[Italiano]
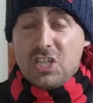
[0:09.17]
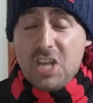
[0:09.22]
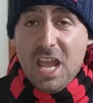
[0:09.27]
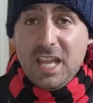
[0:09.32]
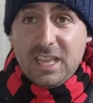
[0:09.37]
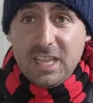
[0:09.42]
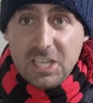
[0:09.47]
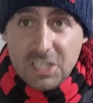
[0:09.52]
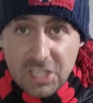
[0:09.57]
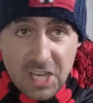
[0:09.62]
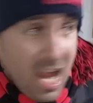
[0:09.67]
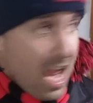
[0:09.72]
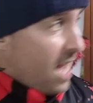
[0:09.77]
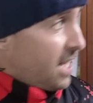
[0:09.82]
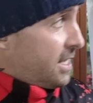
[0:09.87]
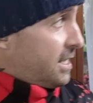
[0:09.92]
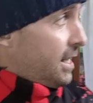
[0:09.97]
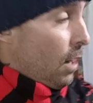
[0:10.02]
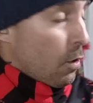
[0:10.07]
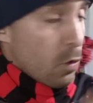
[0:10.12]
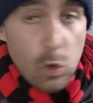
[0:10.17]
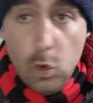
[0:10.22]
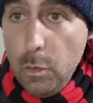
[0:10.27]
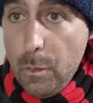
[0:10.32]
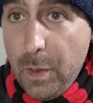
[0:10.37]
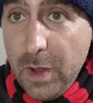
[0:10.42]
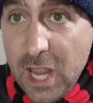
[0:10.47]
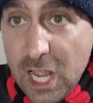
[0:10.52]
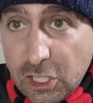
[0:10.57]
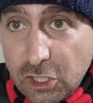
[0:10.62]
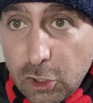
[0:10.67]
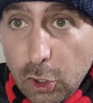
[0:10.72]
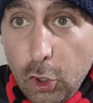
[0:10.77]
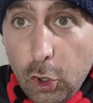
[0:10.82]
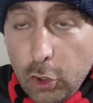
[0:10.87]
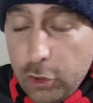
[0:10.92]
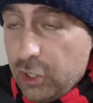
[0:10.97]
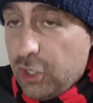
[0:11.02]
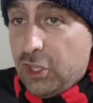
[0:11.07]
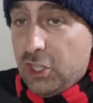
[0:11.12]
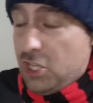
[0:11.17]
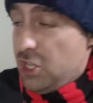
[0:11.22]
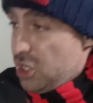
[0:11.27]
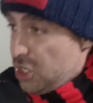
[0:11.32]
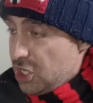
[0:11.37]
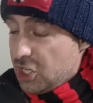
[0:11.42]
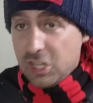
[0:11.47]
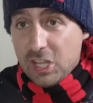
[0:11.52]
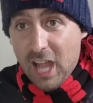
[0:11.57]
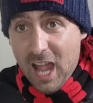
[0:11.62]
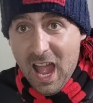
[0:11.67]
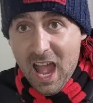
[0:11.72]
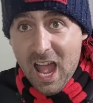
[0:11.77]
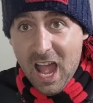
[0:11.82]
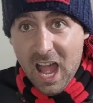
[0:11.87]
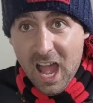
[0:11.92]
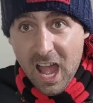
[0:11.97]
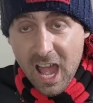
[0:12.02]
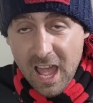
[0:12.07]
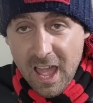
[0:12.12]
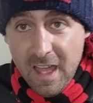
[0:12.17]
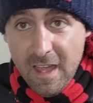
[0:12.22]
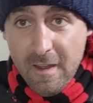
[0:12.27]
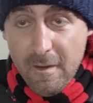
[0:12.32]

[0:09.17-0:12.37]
siete senza un briciolo di dignità,